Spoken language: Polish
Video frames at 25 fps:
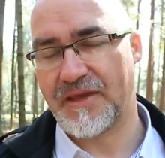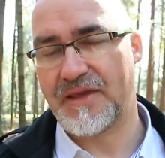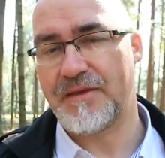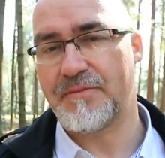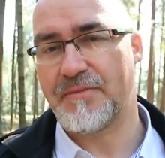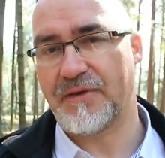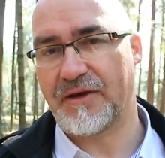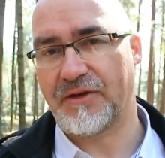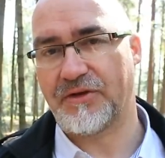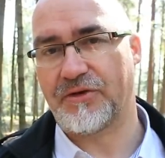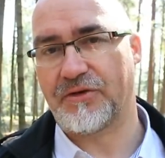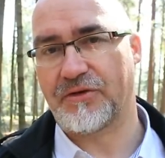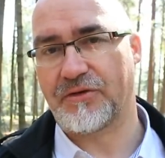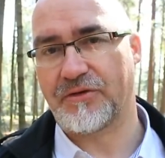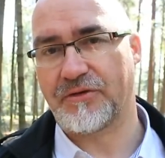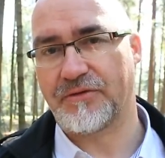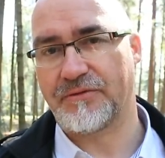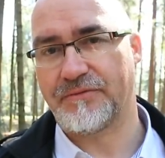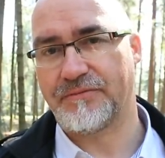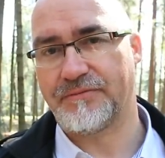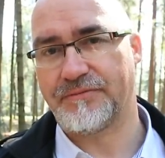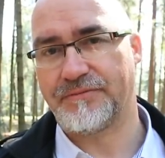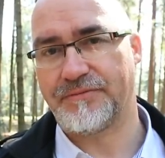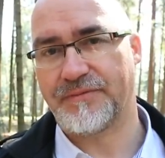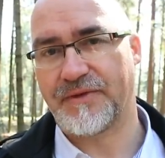Imanoch.
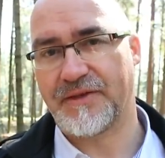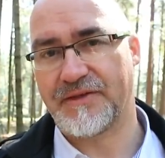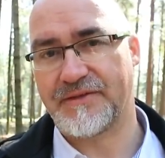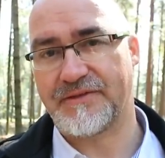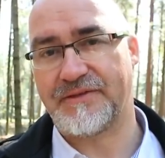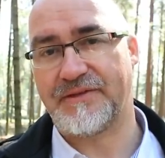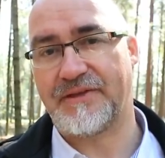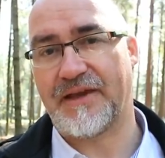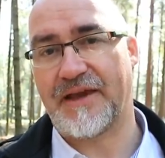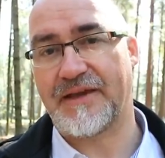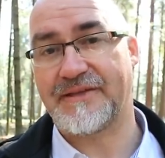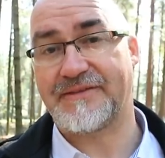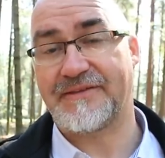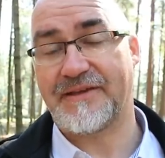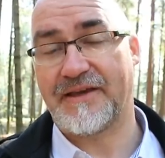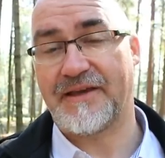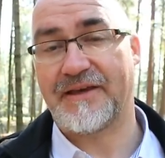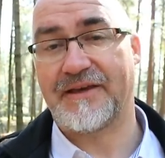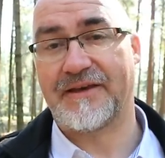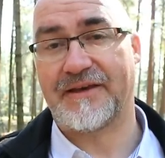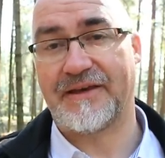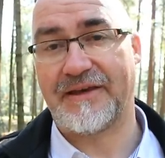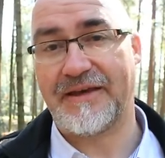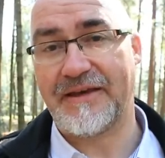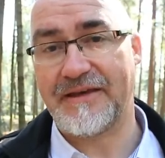noch. Sie es
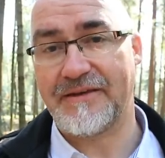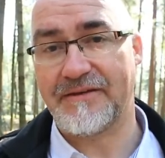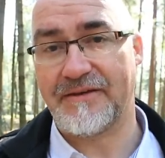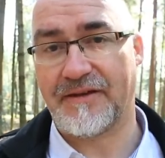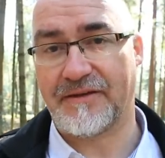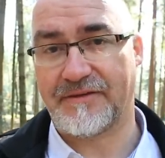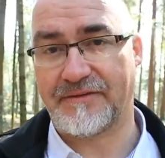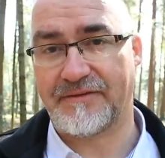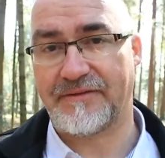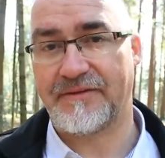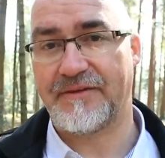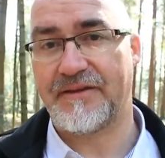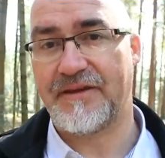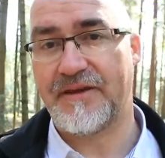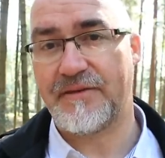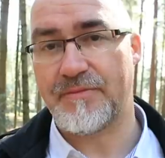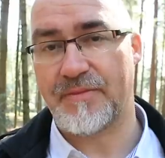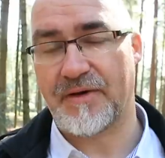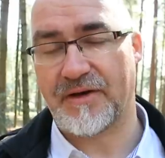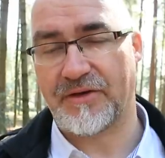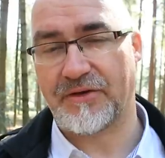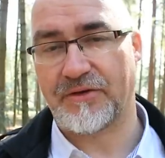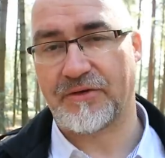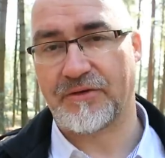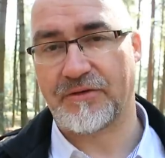regnet
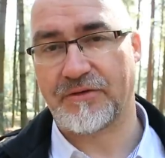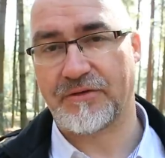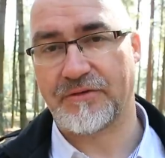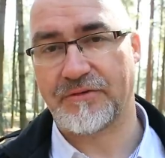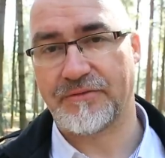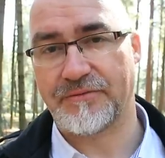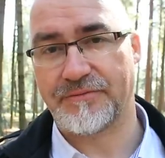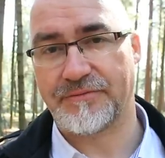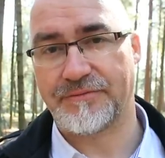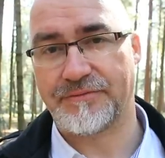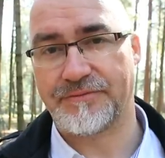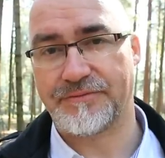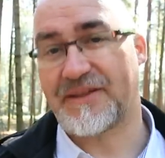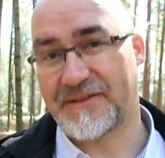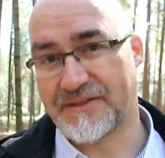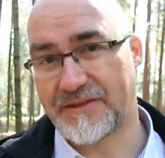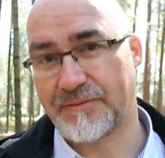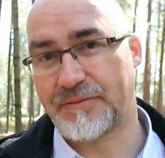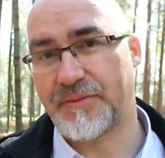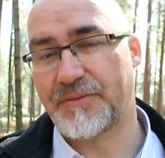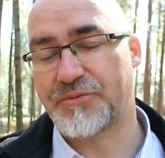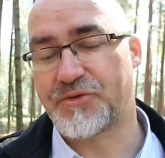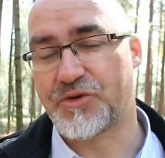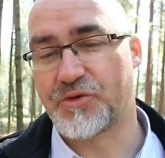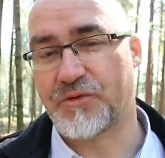imanoch.
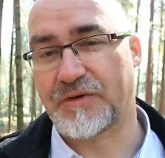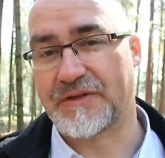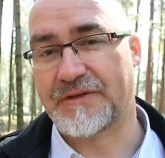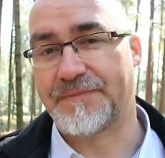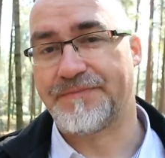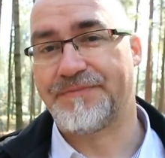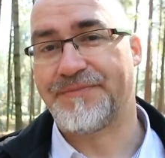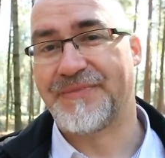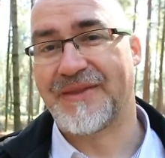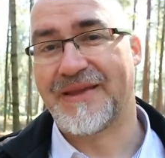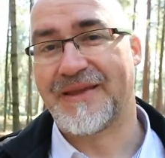Następny przykład.